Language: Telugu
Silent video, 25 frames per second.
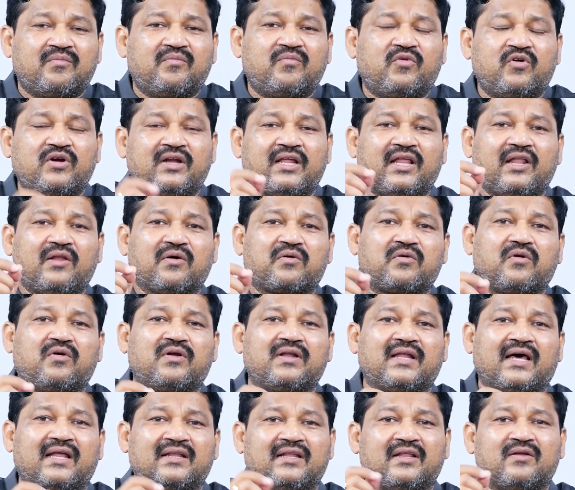మూడు నెలలకో
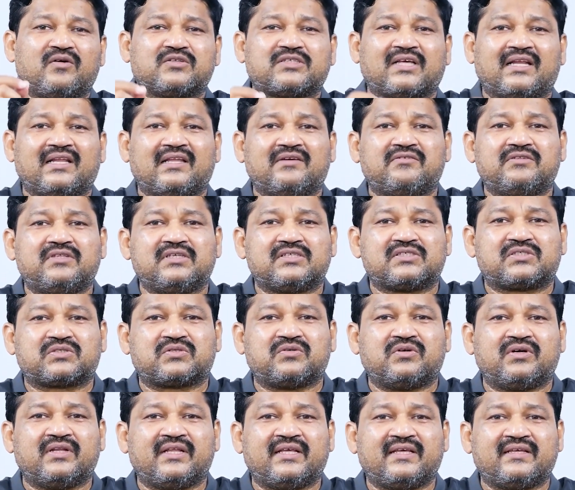నాలుగు నెలలకు ఒకసారి లీవ్
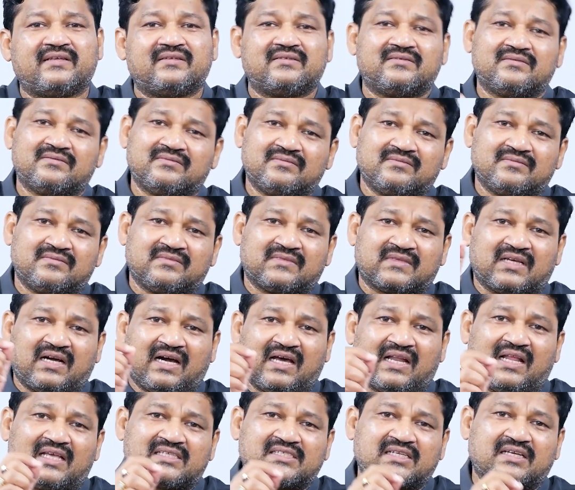తీసుకొని
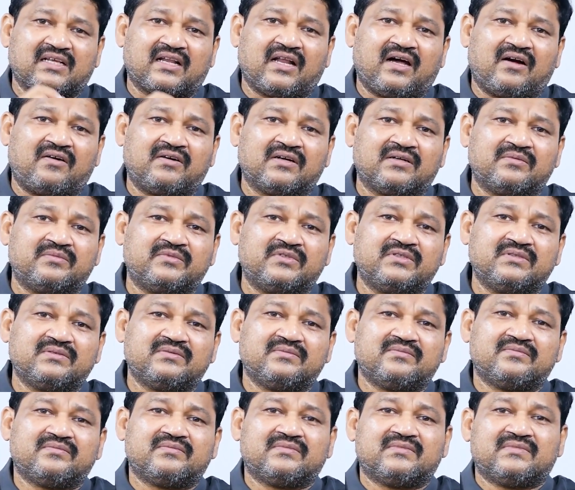కాలాసికి రావడము
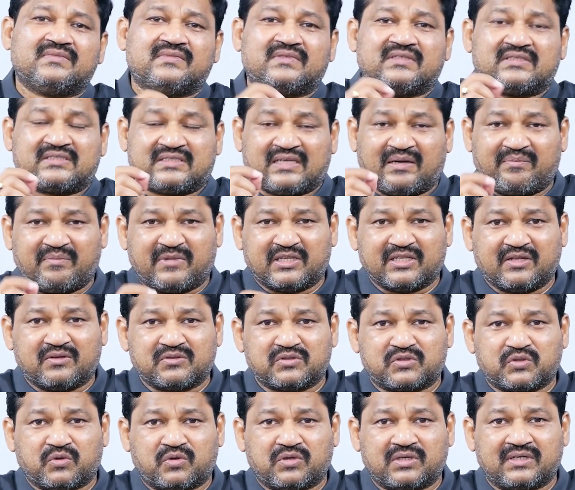సంబంధం
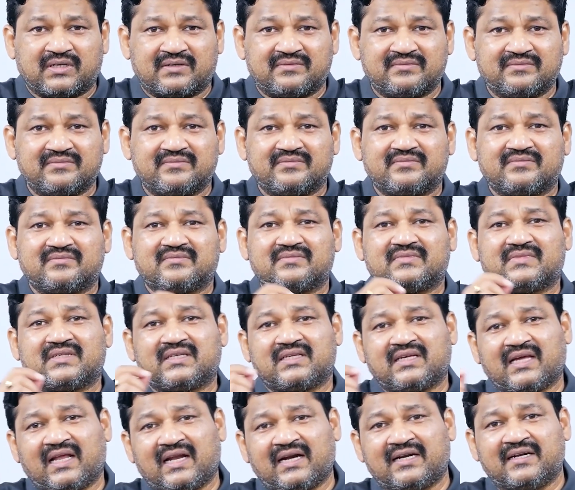చూడడం
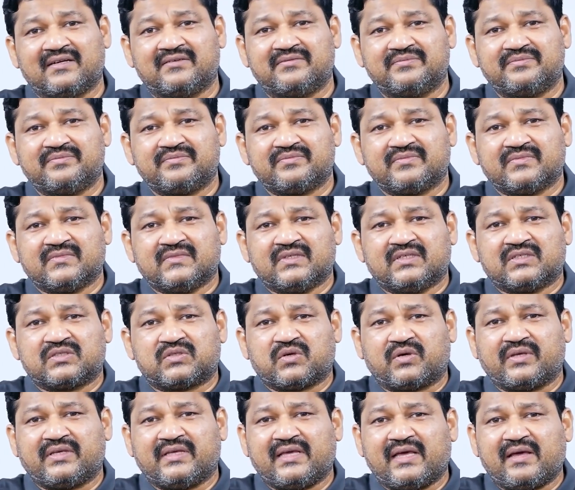వెళ్ళడం
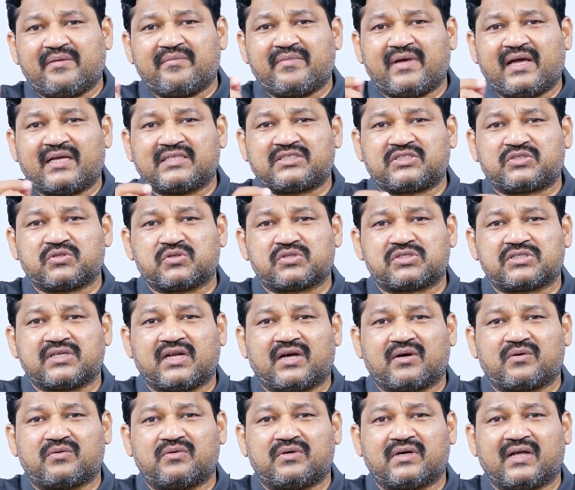సో ఏ మ్యాచ్
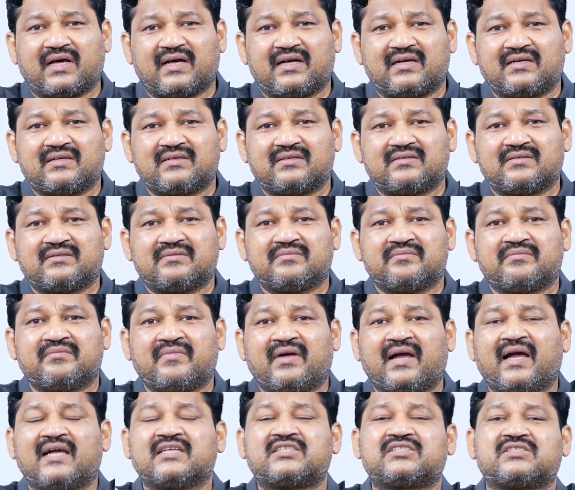చూసినా కూడా
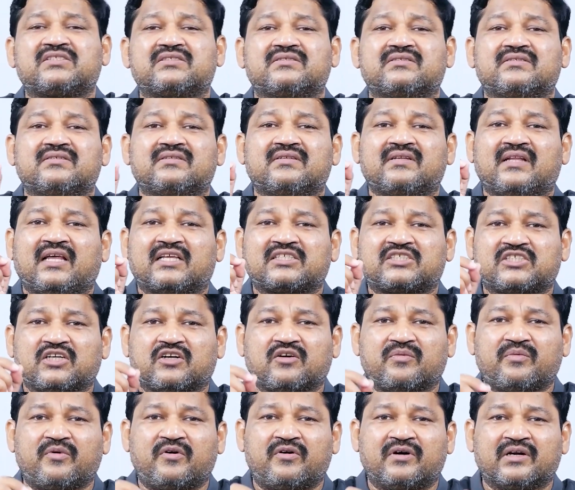మ్యాచ్
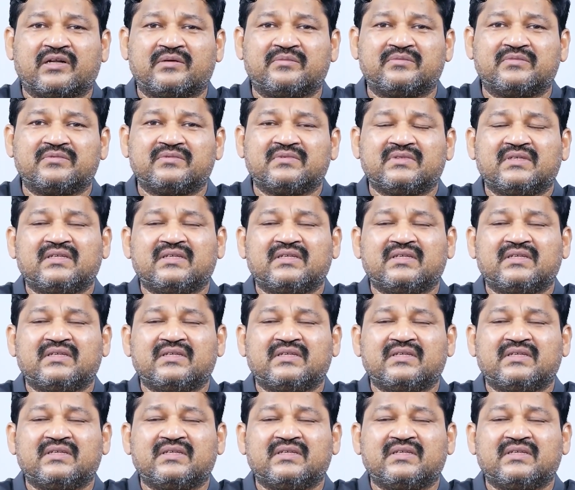నచ్చకపోవడం